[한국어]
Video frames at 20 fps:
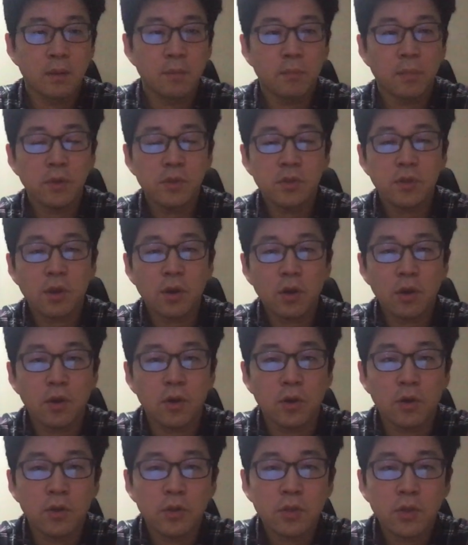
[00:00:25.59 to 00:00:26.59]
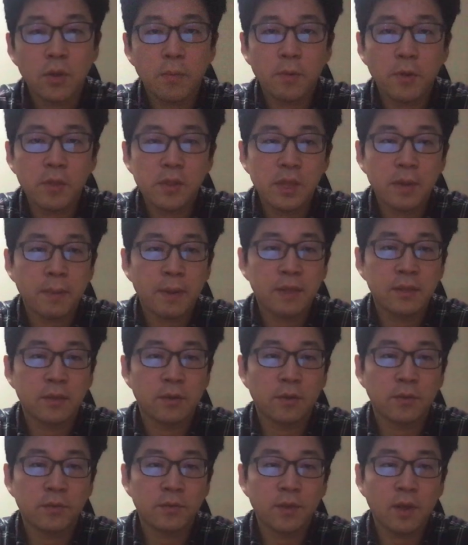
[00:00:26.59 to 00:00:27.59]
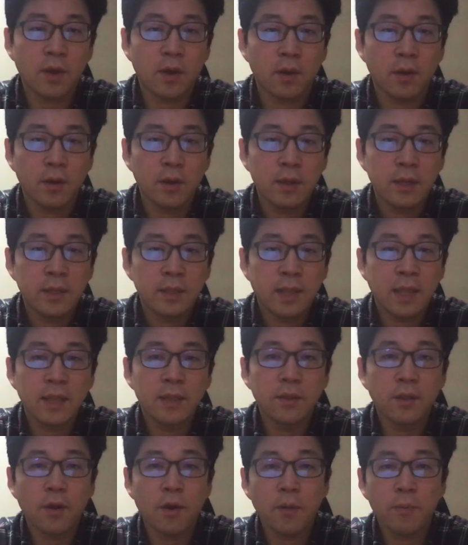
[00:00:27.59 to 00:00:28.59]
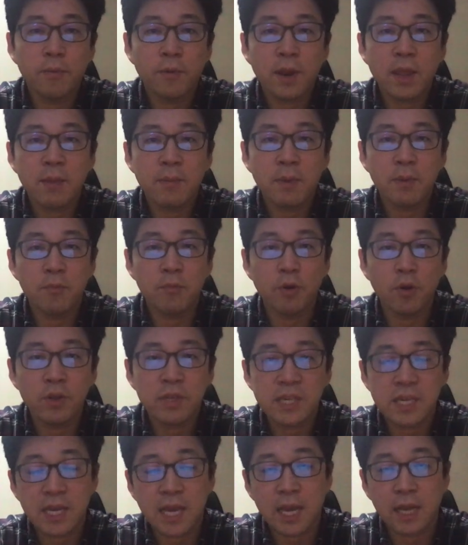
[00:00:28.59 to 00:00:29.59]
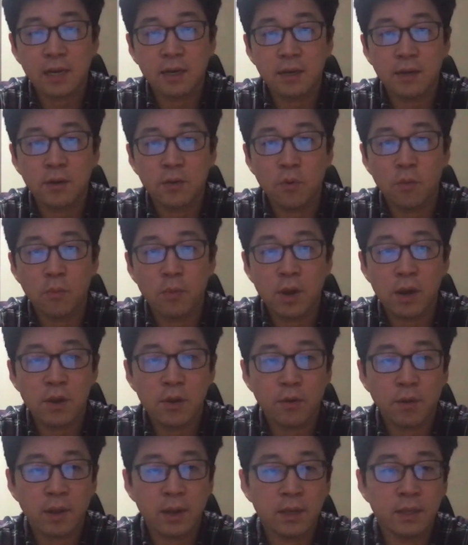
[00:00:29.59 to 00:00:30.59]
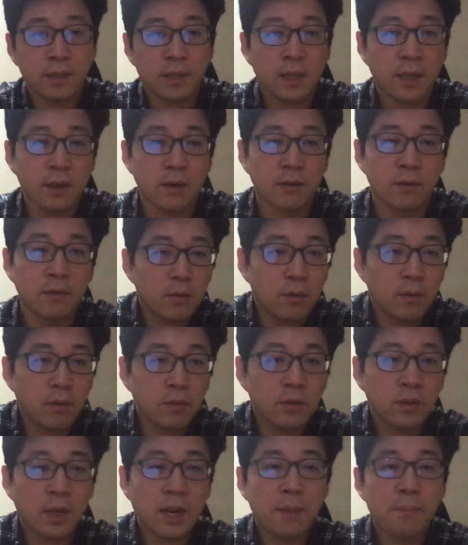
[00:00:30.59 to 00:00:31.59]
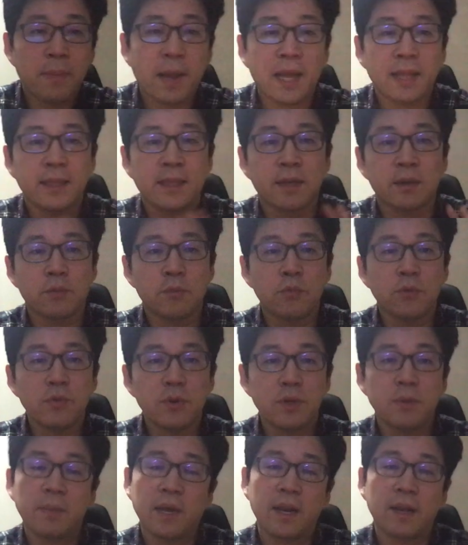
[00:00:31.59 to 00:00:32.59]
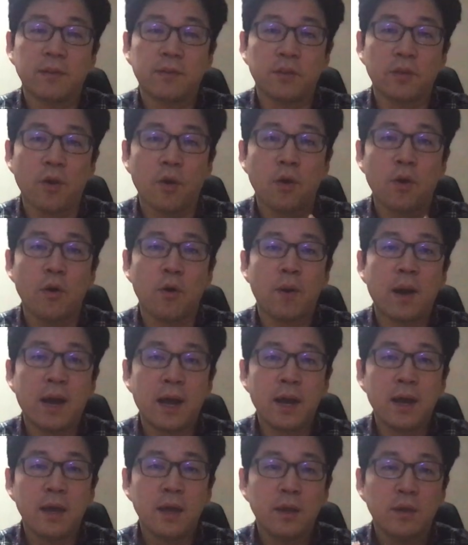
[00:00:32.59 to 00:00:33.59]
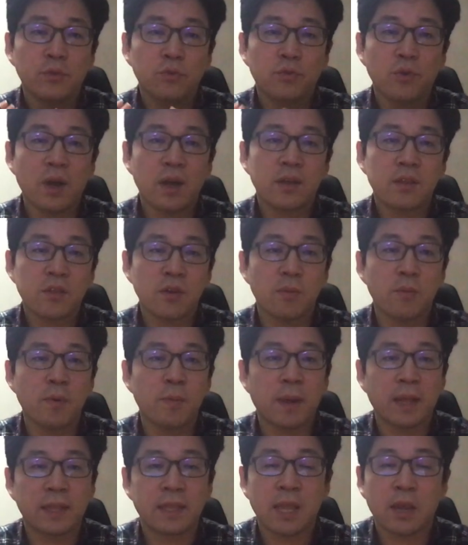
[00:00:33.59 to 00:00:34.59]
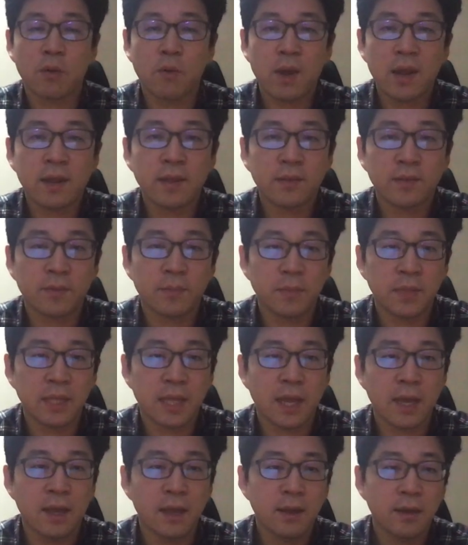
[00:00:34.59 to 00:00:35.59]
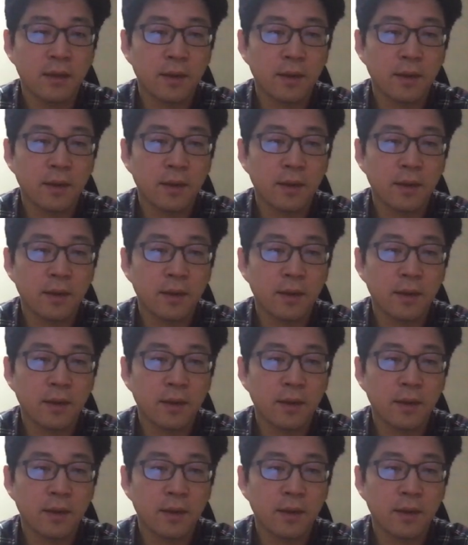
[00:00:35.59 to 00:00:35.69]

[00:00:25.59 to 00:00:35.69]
먼저 첫 번째 파트로서 데이터 프레임이 무엇인가를 공부하려고 하는데요. 어떤 한 반이 있고 그 반에서 영어와 수학 시험을 봤다고 하겠습니다.